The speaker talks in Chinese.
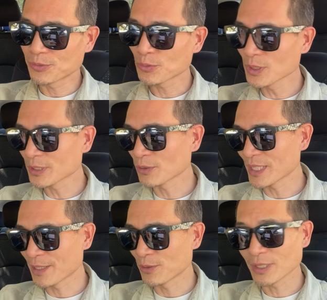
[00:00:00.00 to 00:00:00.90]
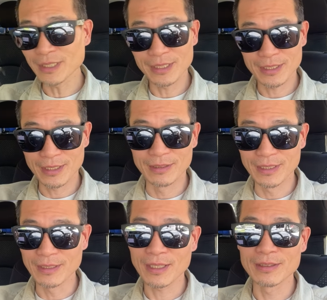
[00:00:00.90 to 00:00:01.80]
对手演员也
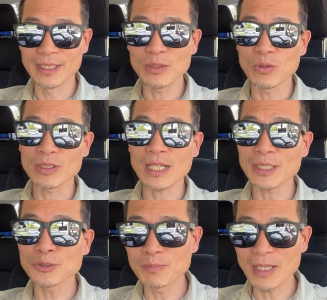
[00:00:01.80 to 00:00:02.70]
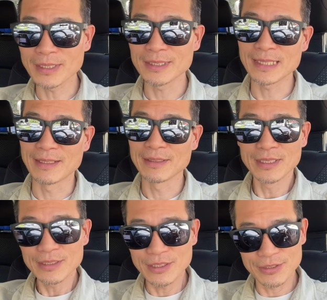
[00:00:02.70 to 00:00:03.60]
很很灵活，他去帮你捡
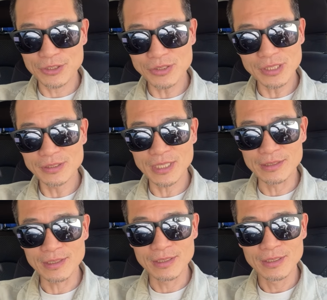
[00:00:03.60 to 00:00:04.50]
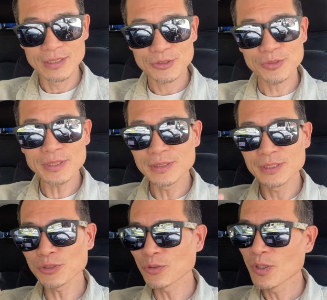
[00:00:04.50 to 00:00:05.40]
也是正常的，所以你
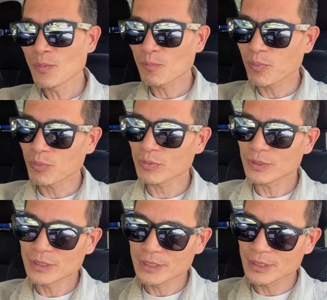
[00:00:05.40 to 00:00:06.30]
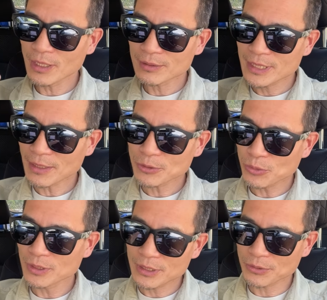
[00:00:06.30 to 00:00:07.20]
就。不，你要将
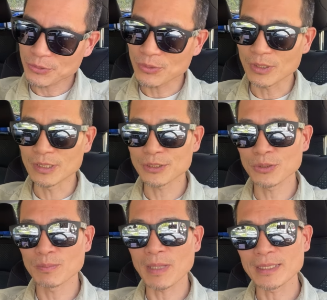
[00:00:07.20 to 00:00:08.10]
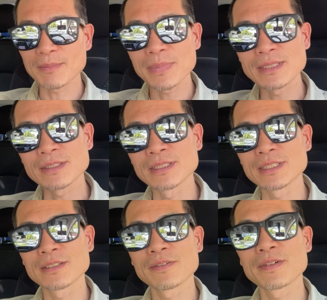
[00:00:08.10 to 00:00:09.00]
错就错，就把它变成一
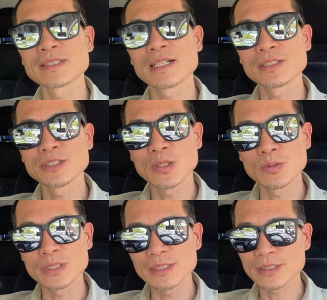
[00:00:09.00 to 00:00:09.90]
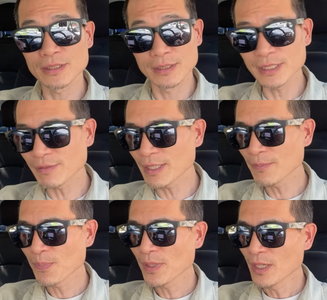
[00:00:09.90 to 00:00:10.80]
个非常有意思的。因为
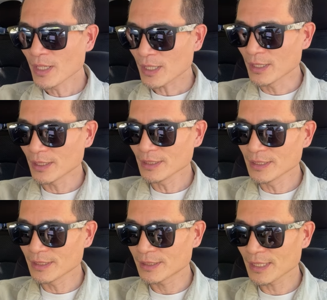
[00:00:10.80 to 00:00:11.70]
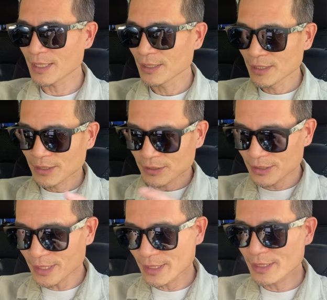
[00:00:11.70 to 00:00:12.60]
可能你在
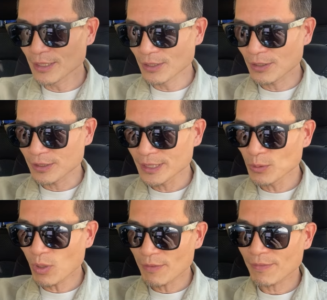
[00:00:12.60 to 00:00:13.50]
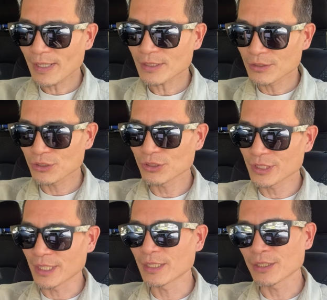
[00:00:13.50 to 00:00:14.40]
这个意外发生之
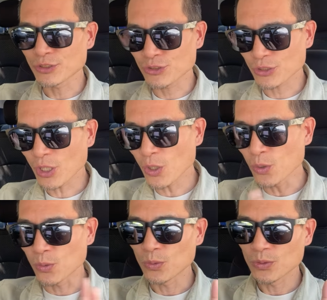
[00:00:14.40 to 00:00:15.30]
前和之后，